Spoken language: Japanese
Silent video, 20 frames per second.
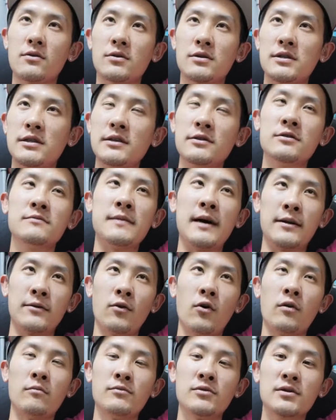シグマ
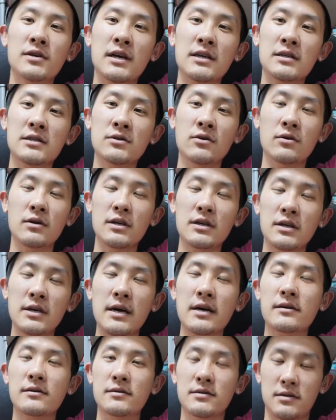の昔の
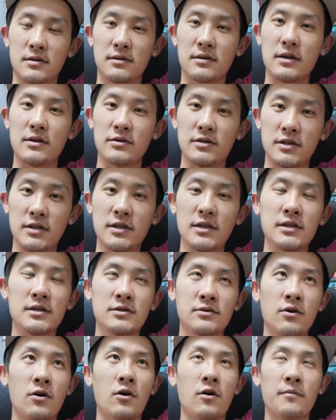EX っていう
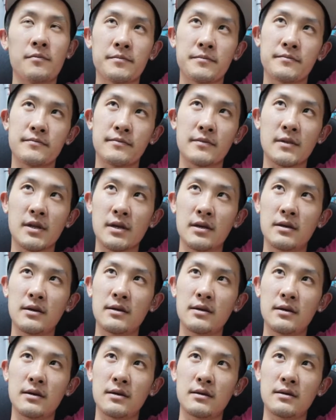シリーズの
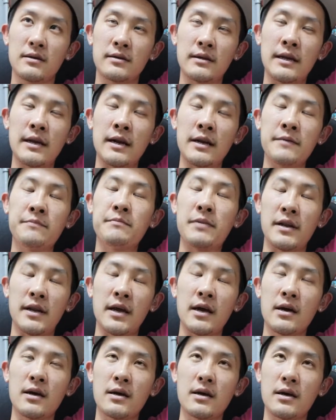7ニッパ
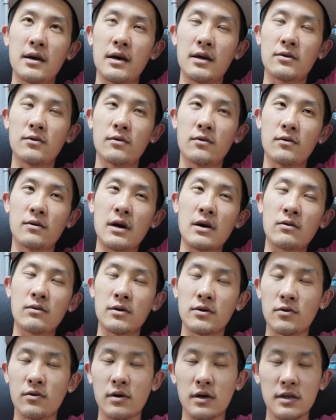ね。過去
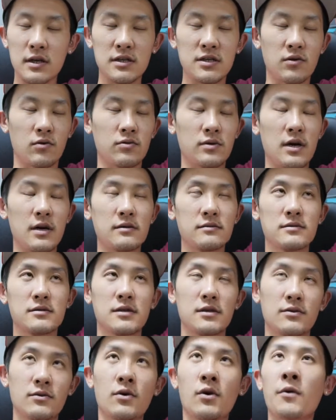に動画出したことあるんです
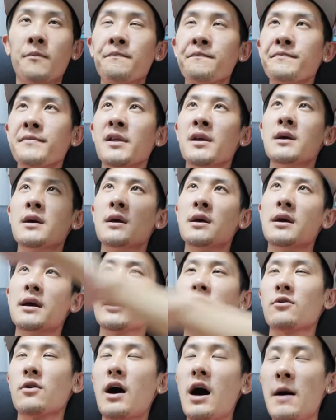けど、
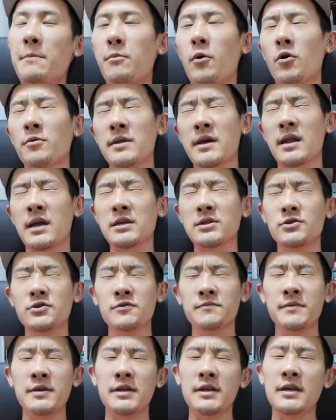アポ
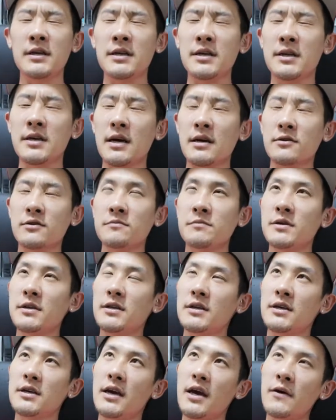
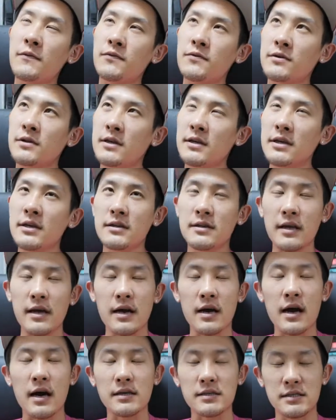
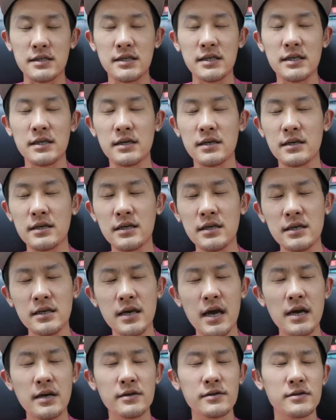
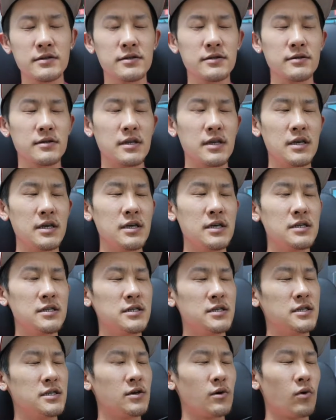
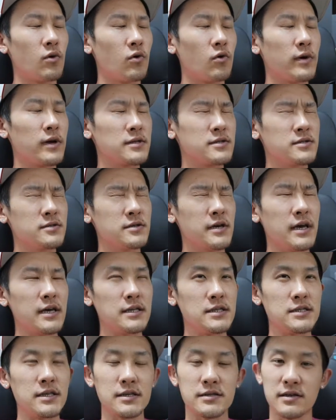
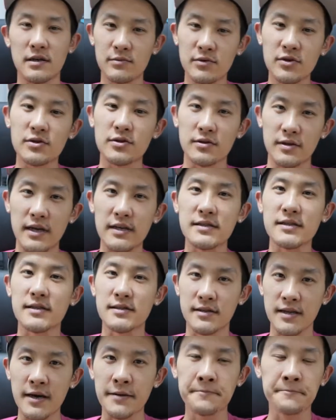70mm、200mm、F2.8、EX、DG、OS、HSM っていうレンジで
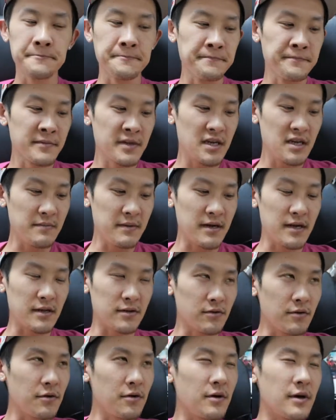すね。今だ
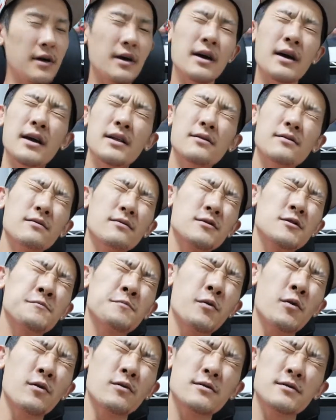と、ス
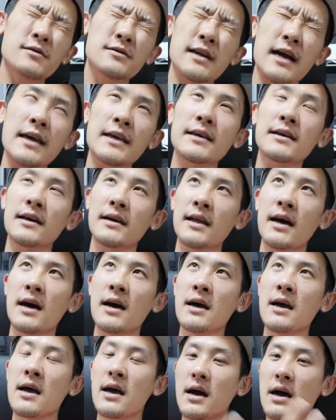ポーツラインかな。
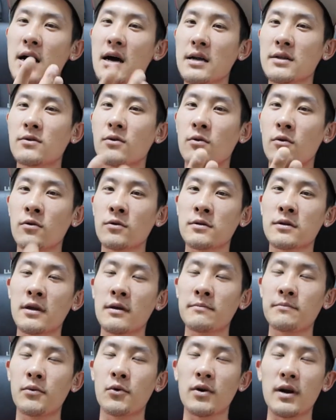アート、
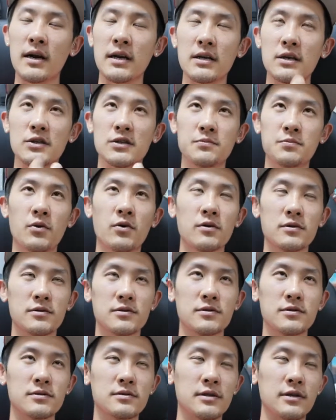コンテンポラリー、
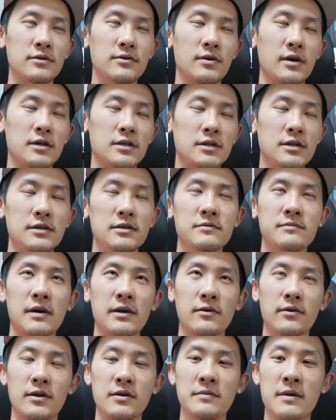スポーツっていうのが
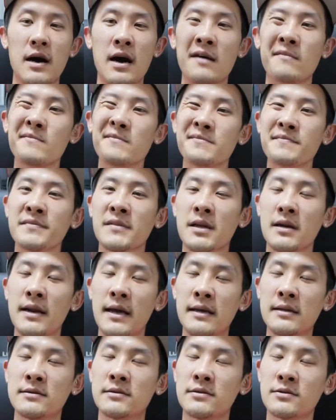シグマの今、
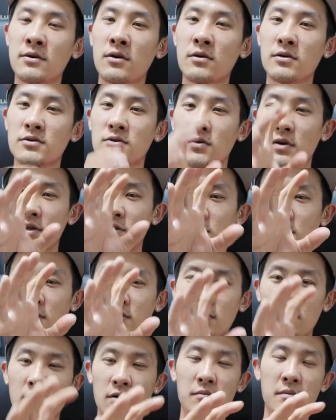レンズのそれぞれ
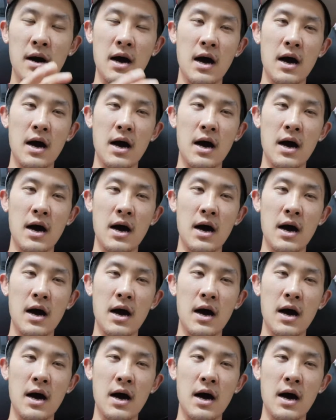の、